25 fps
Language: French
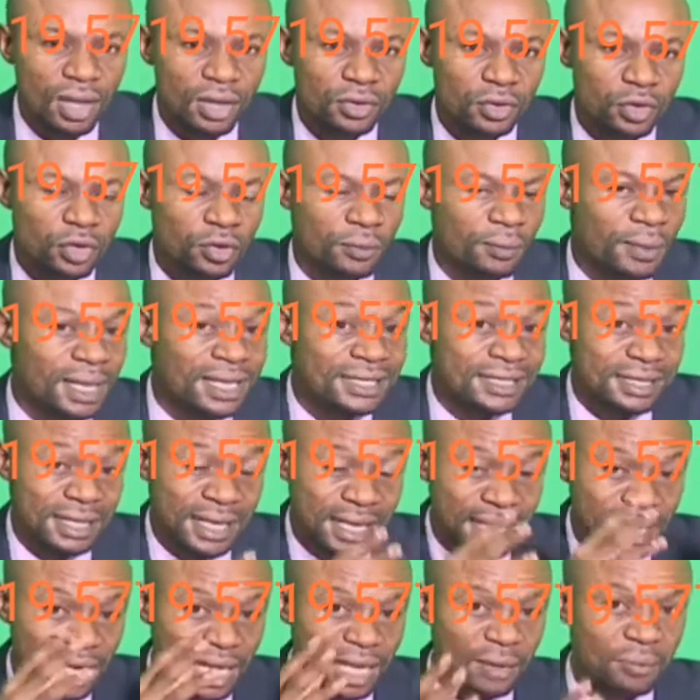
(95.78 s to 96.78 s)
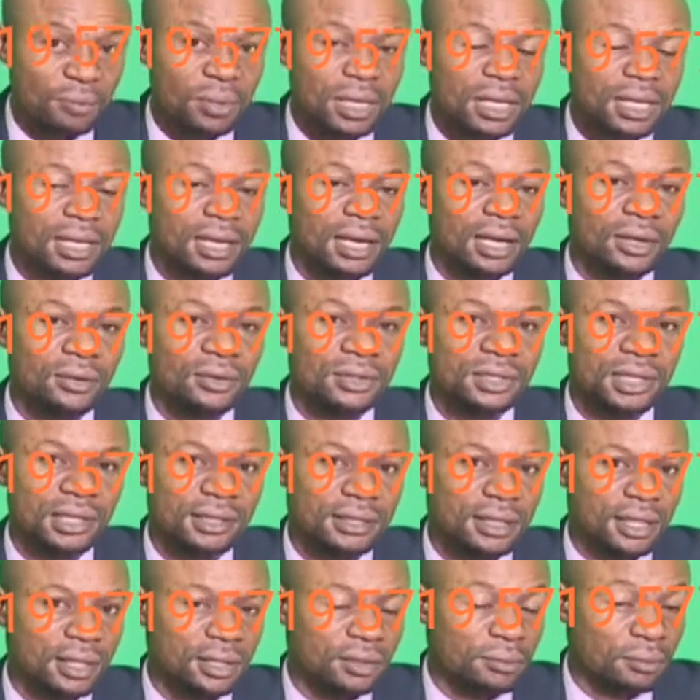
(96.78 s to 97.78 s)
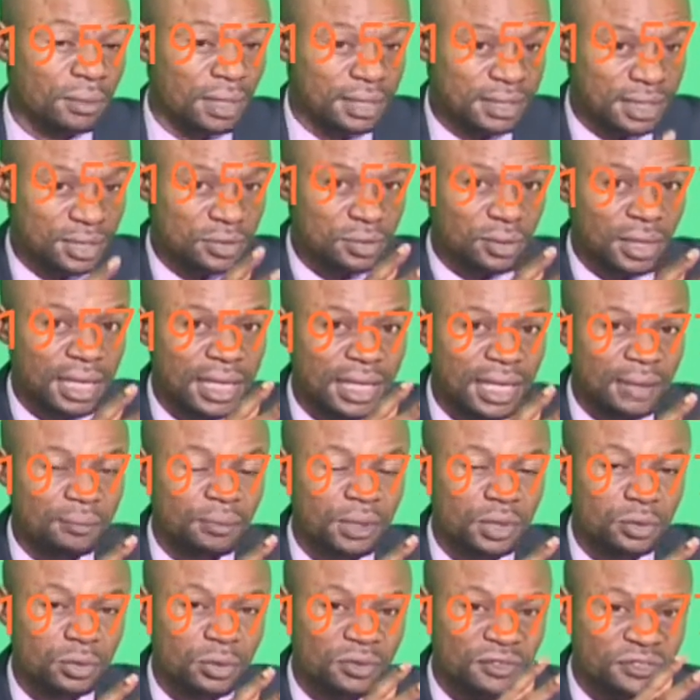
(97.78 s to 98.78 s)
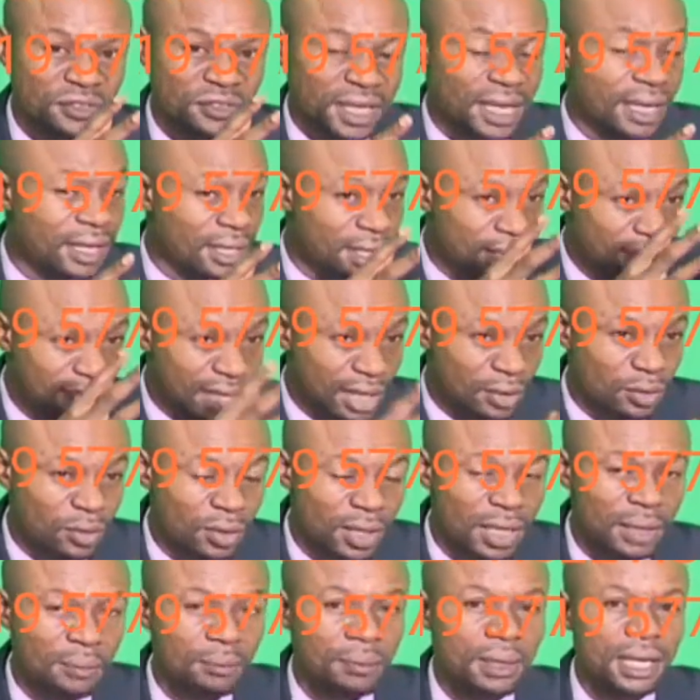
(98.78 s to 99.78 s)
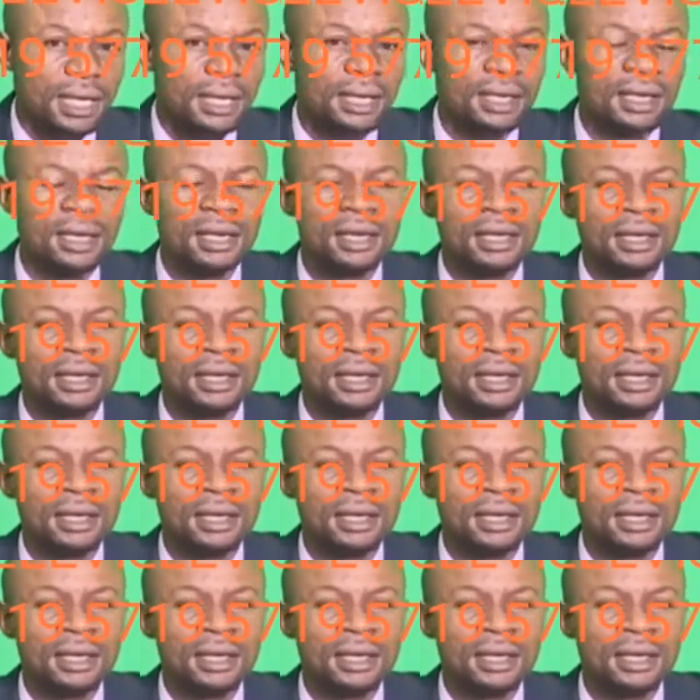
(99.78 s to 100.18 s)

d'une messe et l'abbé, à notre entendement, ce sont les capitaux frais, il n'y en aura pas.